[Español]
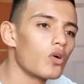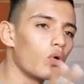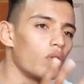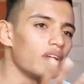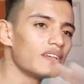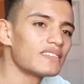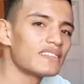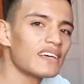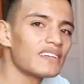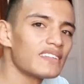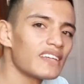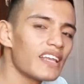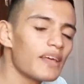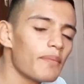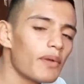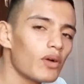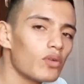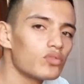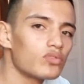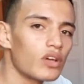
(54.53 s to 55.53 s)
Con esta
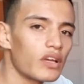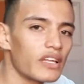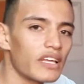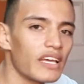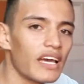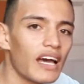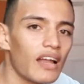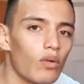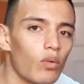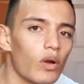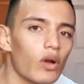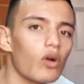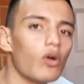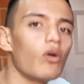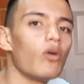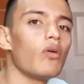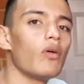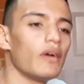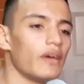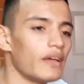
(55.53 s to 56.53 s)
serie me gustaría
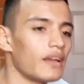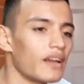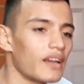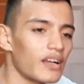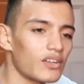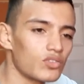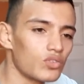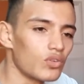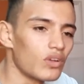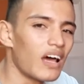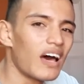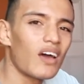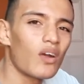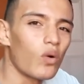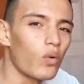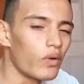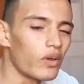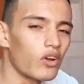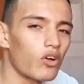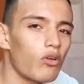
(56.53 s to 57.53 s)
luego eh, reaccionar
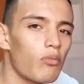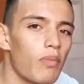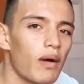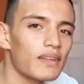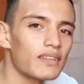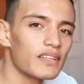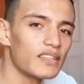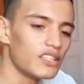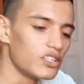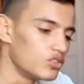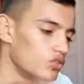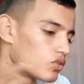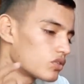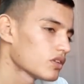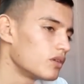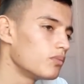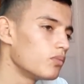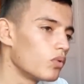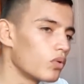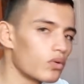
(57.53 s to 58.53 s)
o ver combates de
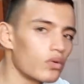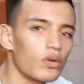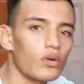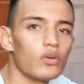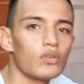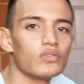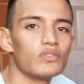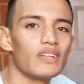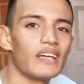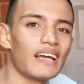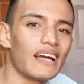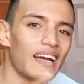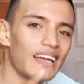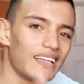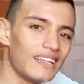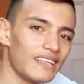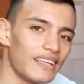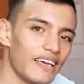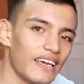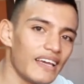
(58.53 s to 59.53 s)
Jordan burroughs de
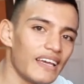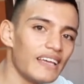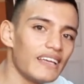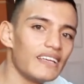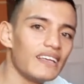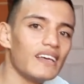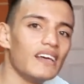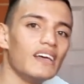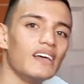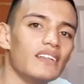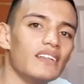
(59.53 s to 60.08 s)
Kyle Day,